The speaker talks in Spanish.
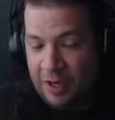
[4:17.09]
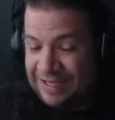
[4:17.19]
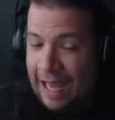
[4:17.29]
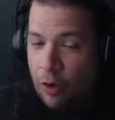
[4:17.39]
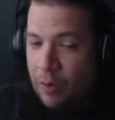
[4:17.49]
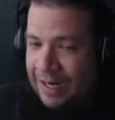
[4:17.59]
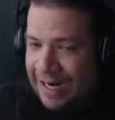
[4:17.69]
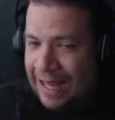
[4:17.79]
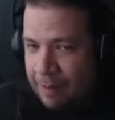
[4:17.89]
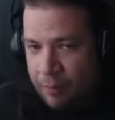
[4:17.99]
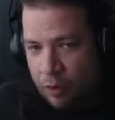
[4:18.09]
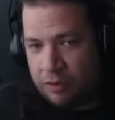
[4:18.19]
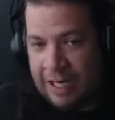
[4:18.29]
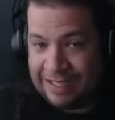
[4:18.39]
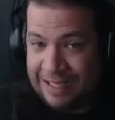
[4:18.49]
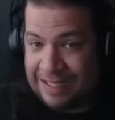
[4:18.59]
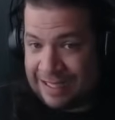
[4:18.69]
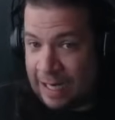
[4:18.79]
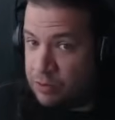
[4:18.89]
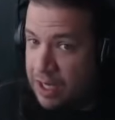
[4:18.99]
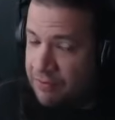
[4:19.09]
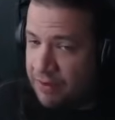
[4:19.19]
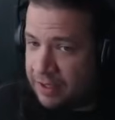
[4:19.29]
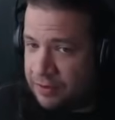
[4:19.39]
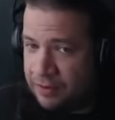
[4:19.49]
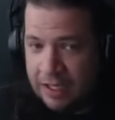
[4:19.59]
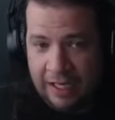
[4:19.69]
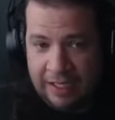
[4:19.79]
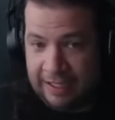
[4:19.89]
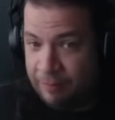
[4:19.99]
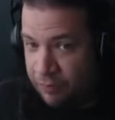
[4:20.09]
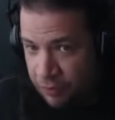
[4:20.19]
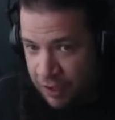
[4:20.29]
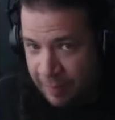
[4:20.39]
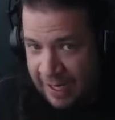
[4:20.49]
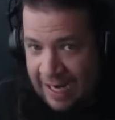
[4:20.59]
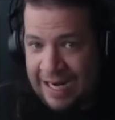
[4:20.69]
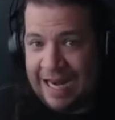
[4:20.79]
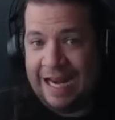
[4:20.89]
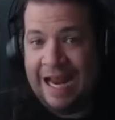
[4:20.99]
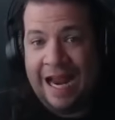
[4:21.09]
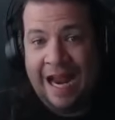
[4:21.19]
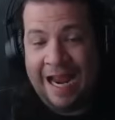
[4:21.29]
o está gobernada por las leyes de causa y efecto, el tiempo fluye de manera lineal,